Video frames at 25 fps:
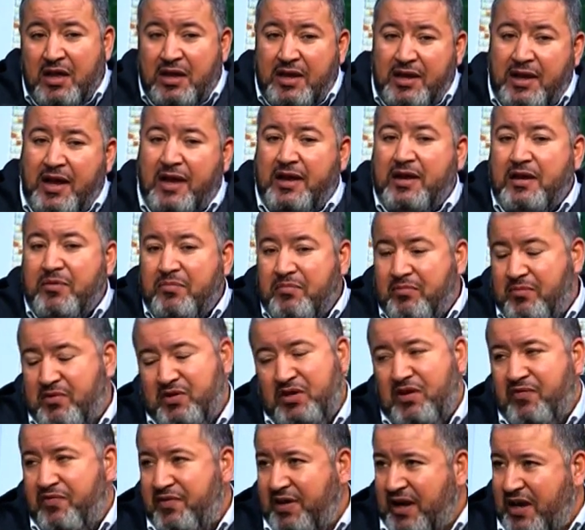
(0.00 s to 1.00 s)
يعني
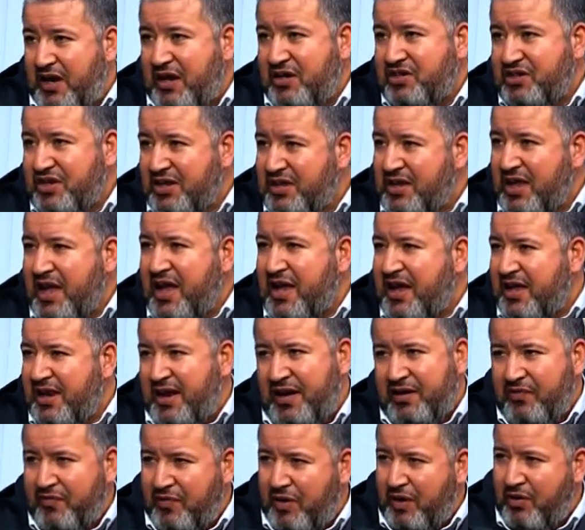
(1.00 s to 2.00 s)
ماشي في عشر دقائق راح
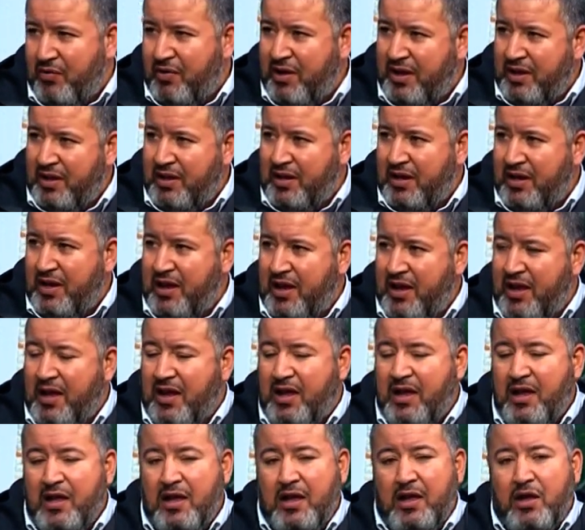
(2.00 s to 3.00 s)
نفريوها هذا طبعا آه،
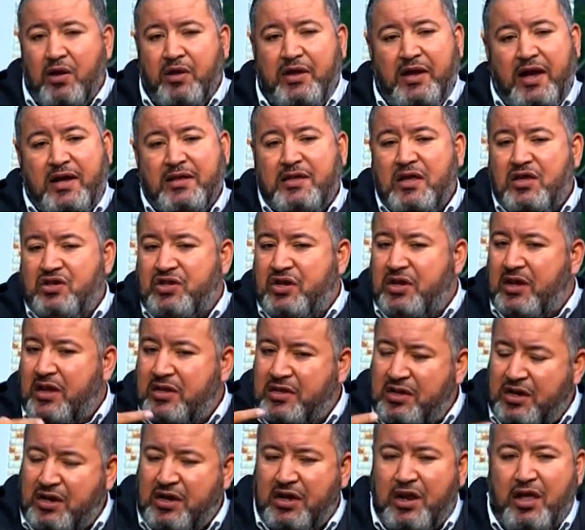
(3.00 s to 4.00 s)
طبعا طبعا يحتاج إلى
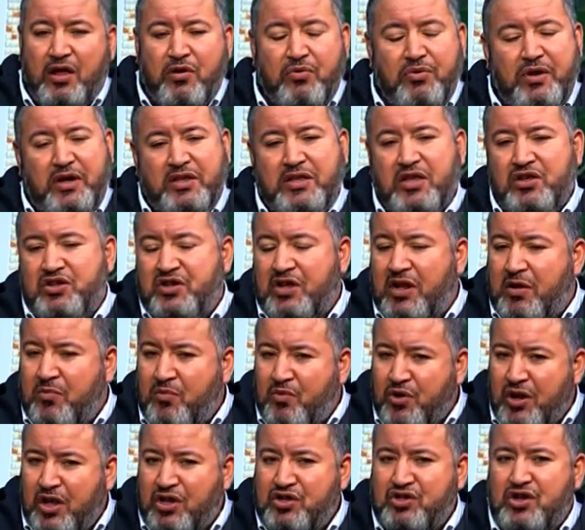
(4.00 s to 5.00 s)
تكرار ويحتاج إلى
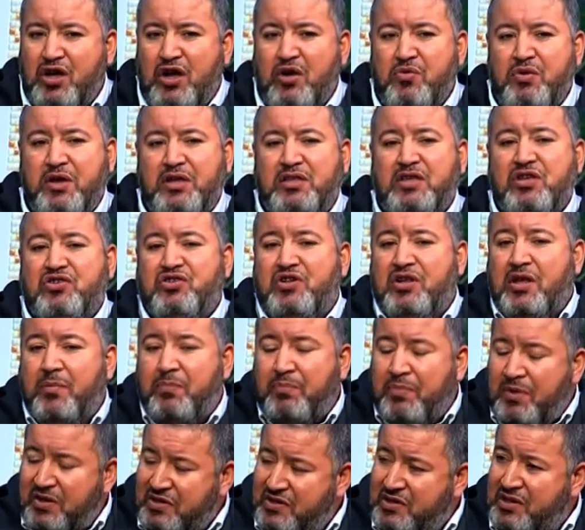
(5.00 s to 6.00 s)
مراجعة ويحتاج إلى
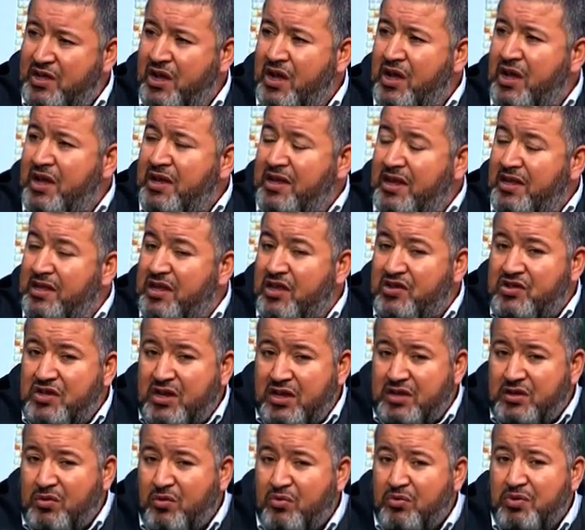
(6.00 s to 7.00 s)
بسط يحتاج إلى
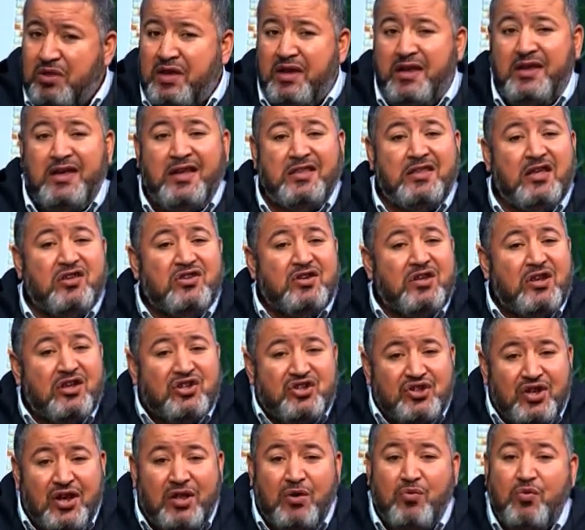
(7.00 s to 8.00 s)
توضيح يحتاج إلى
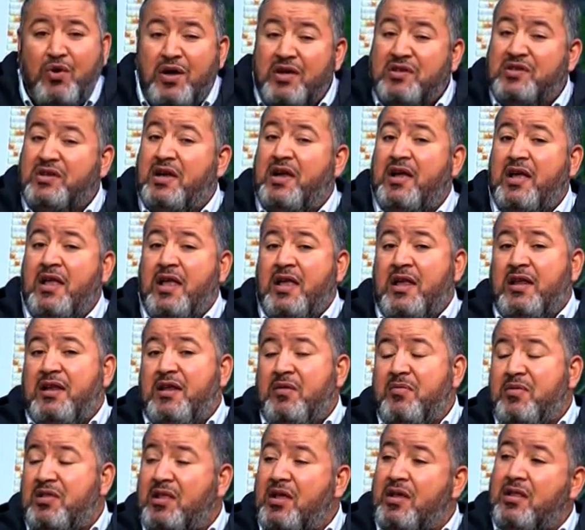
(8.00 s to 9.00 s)
شرح واسع
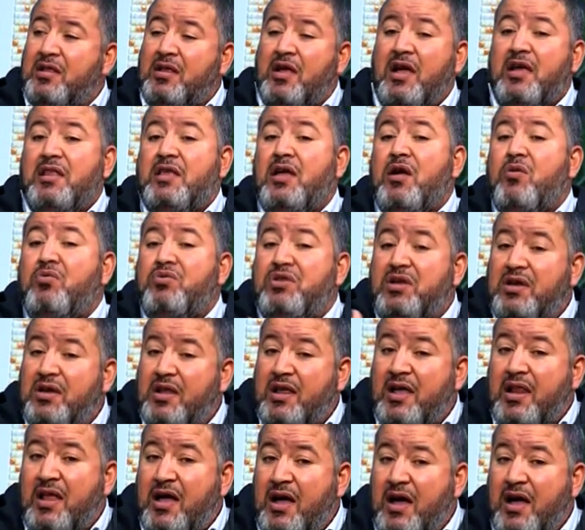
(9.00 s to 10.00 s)
لمثل هذه القضايا
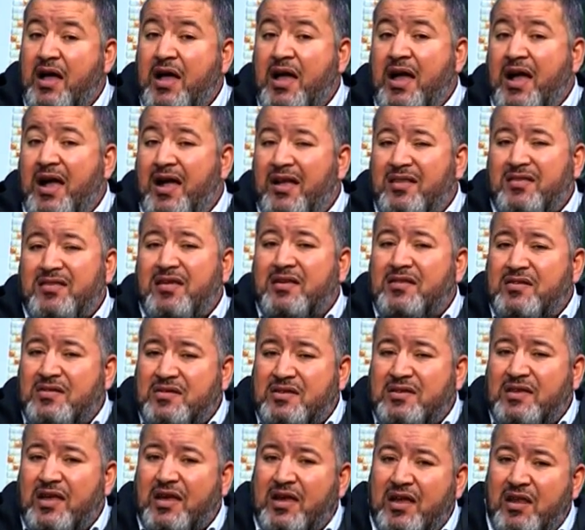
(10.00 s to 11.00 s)
وتكرارها حتى
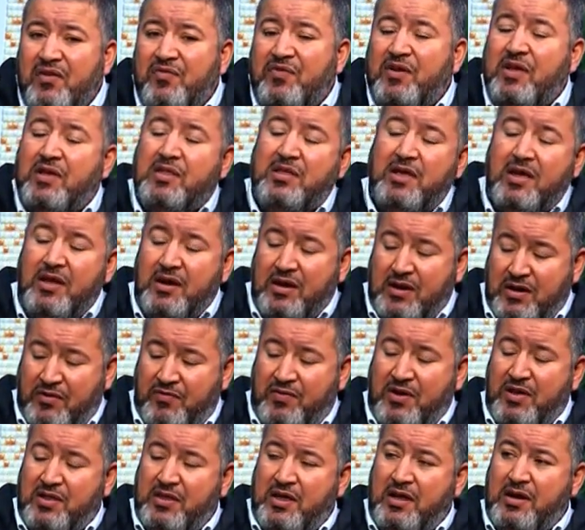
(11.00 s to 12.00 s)
تستقر في أذهان في أذهان